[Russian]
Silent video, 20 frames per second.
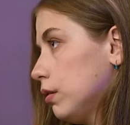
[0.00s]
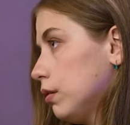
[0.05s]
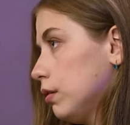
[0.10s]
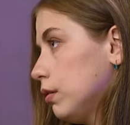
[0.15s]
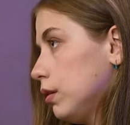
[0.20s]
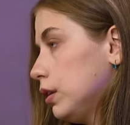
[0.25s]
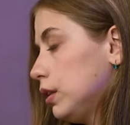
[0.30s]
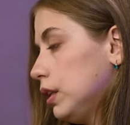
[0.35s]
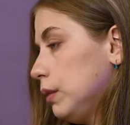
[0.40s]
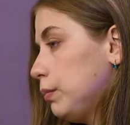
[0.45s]

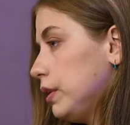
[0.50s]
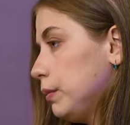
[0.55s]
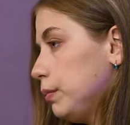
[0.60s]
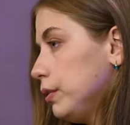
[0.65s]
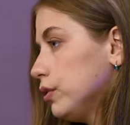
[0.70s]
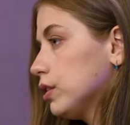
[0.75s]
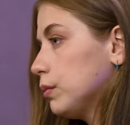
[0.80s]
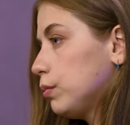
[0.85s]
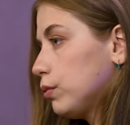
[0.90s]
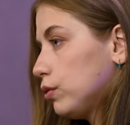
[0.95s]
Это не
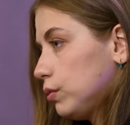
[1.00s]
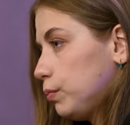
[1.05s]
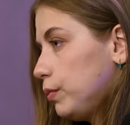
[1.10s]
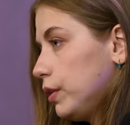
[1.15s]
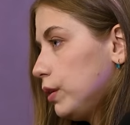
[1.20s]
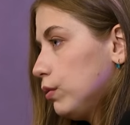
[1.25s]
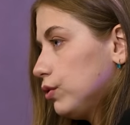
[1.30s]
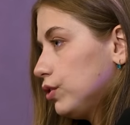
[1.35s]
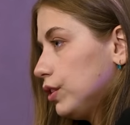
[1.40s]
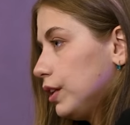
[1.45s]
переписка, просто
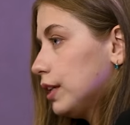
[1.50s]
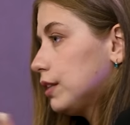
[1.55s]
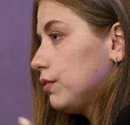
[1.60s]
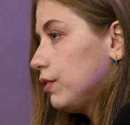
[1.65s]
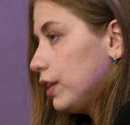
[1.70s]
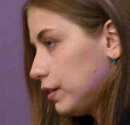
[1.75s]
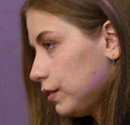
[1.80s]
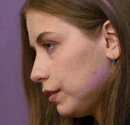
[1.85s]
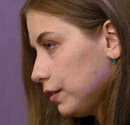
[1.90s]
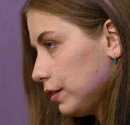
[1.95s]
первое, где я
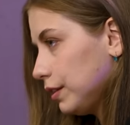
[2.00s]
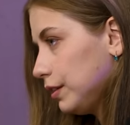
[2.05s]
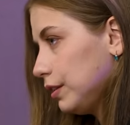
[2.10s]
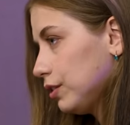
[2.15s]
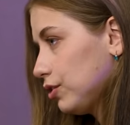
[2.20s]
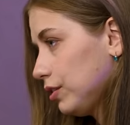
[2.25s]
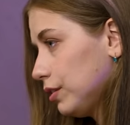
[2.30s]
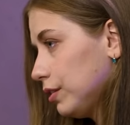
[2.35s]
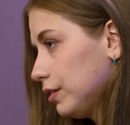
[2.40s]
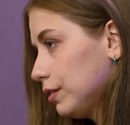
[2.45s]
ответила и
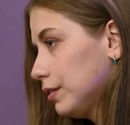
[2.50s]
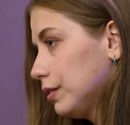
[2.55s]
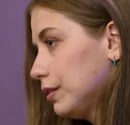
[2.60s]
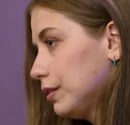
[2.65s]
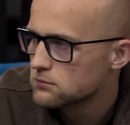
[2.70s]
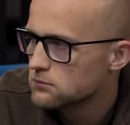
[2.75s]
нашла.